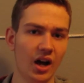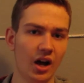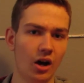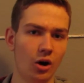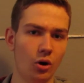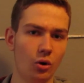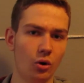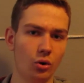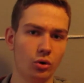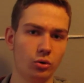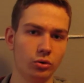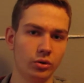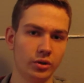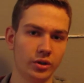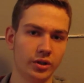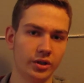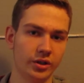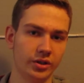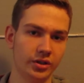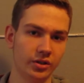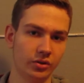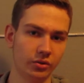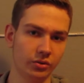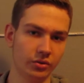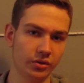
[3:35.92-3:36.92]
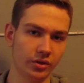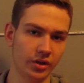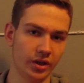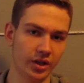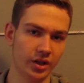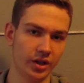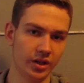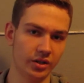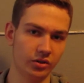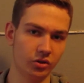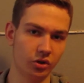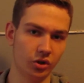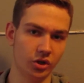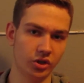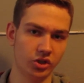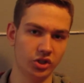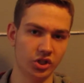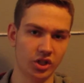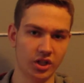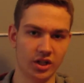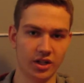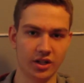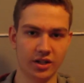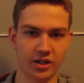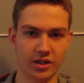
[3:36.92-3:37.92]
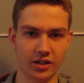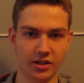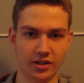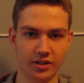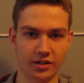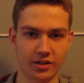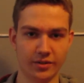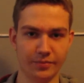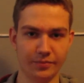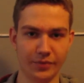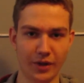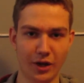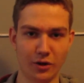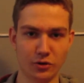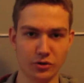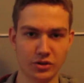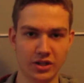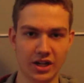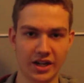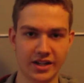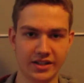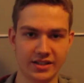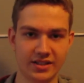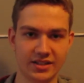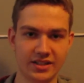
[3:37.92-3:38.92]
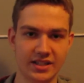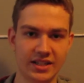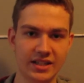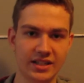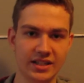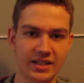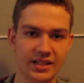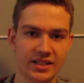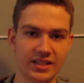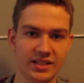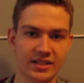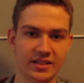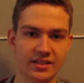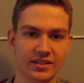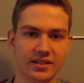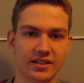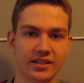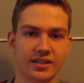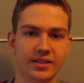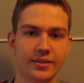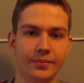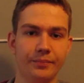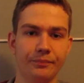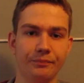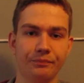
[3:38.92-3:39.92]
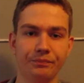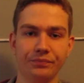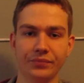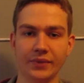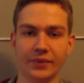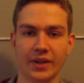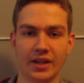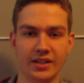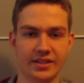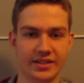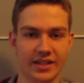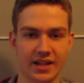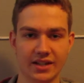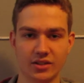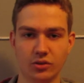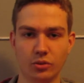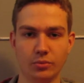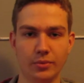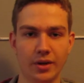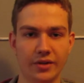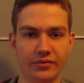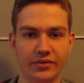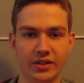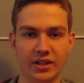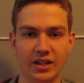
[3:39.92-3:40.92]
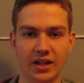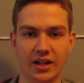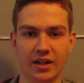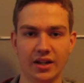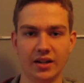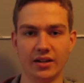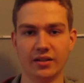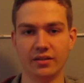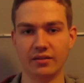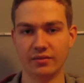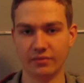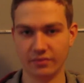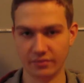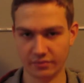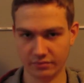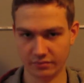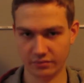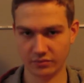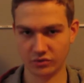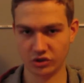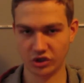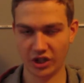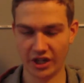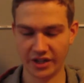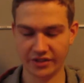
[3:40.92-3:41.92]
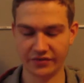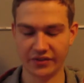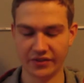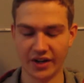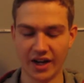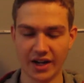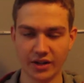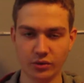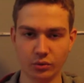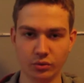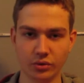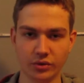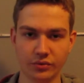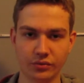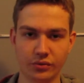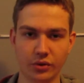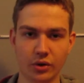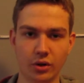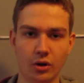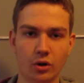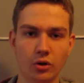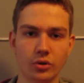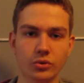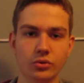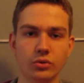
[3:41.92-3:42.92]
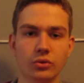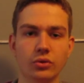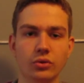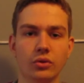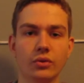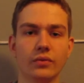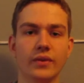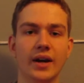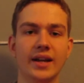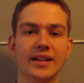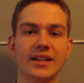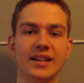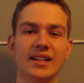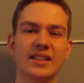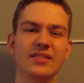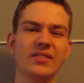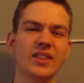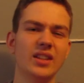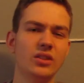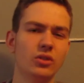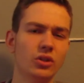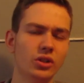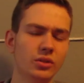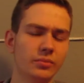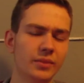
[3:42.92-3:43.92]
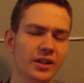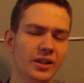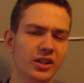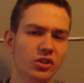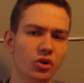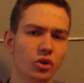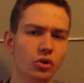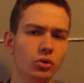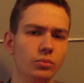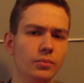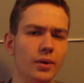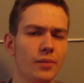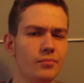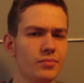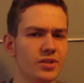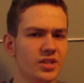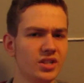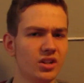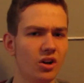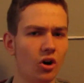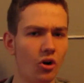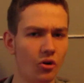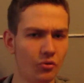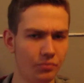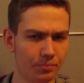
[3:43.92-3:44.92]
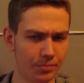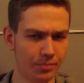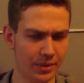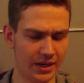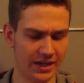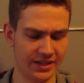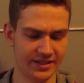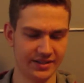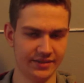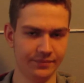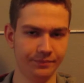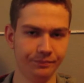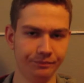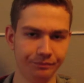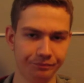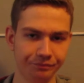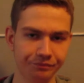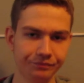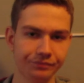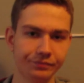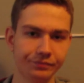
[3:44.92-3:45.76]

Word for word: Auch äh, unser deutscher ähm, Auslandsdienst ähm, sagt immer wieder, stellt Warnungen voraus und so weiter. Deswegen sollte man dort immer ein bisschen aufpassen.